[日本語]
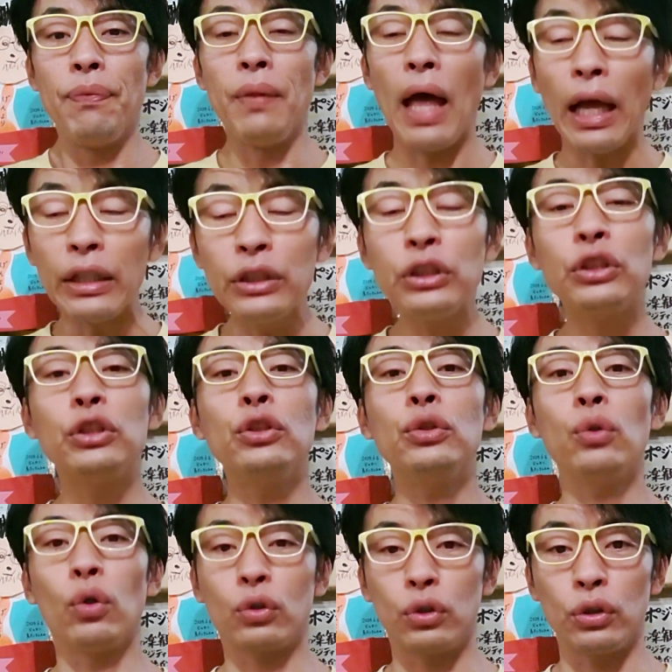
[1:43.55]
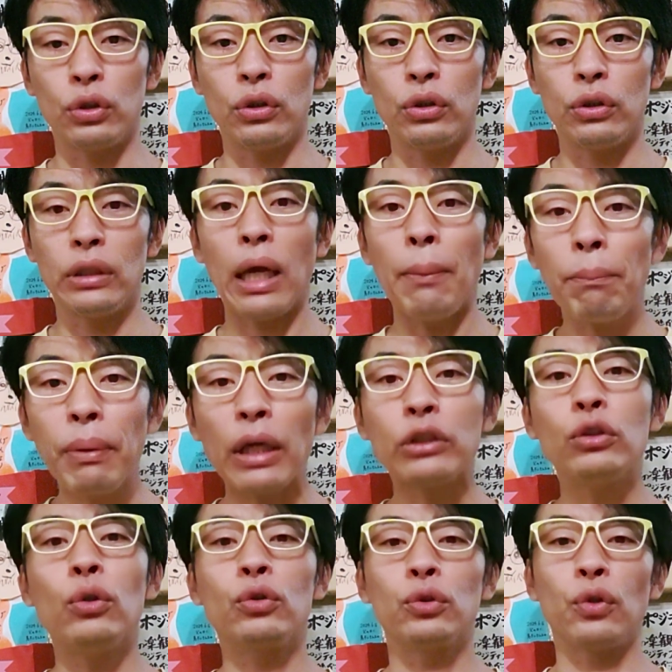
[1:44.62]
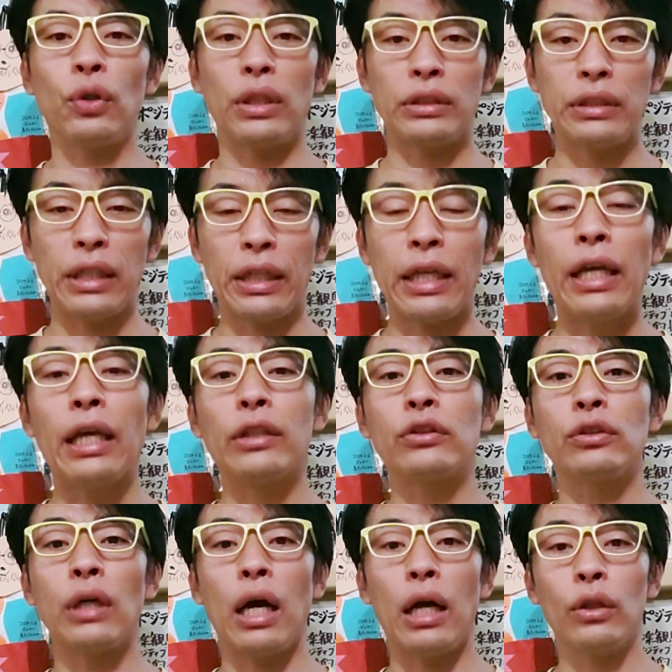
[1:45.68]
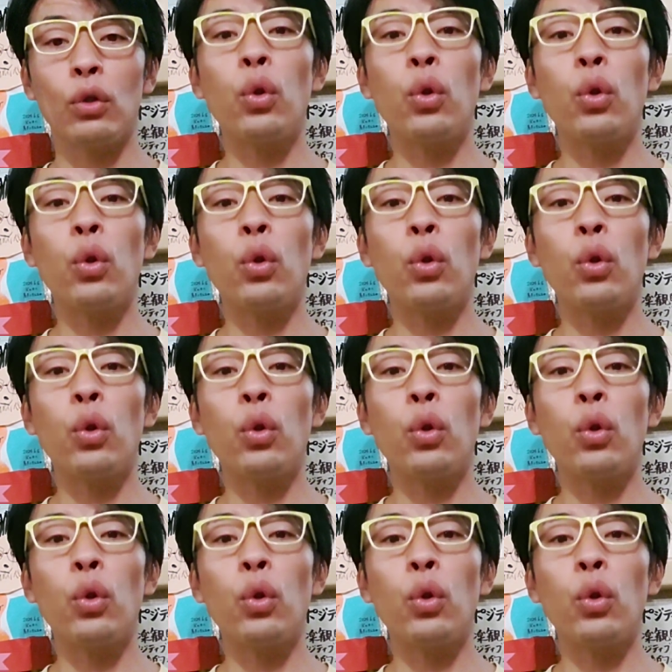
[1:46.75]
何十億何百億のですね契約が